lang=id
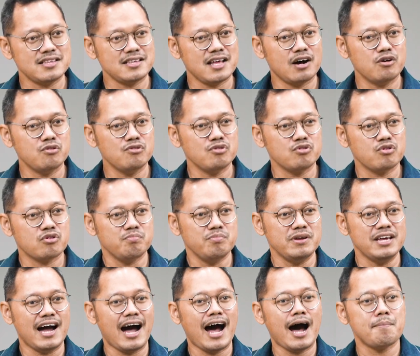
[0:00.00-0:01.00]
kita untuk
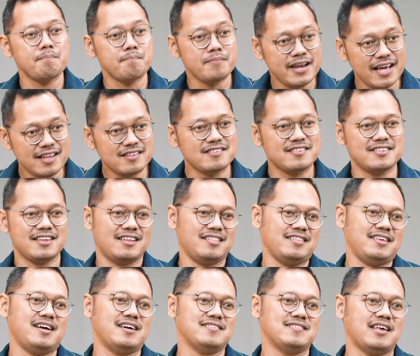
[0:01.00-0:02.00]
diupdate
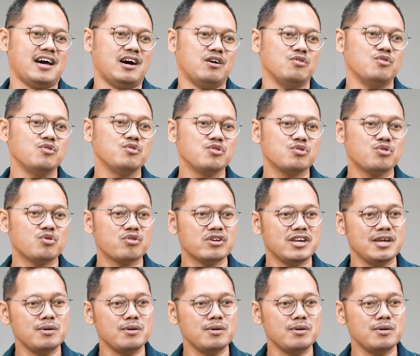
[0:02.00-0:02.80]
senantiasa, untuk